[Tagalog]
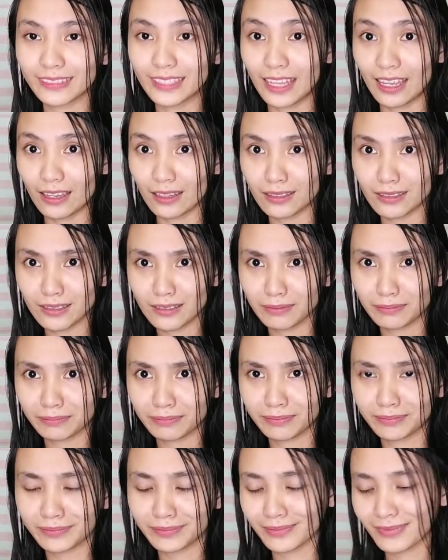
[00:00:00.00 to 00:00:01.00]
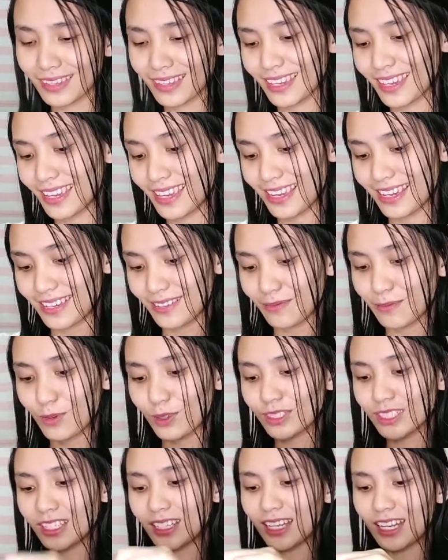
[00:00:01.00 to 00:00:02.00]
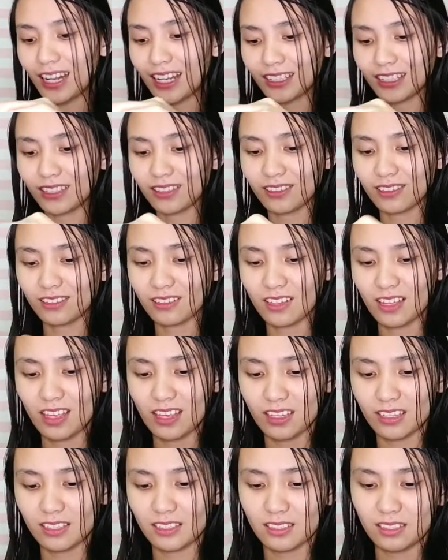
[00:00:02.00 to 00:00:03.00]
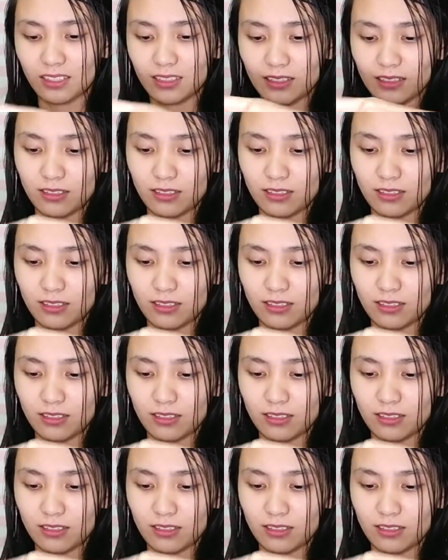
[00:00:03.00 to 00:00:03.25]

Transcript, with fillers: yes. Buksan na natin to, guys.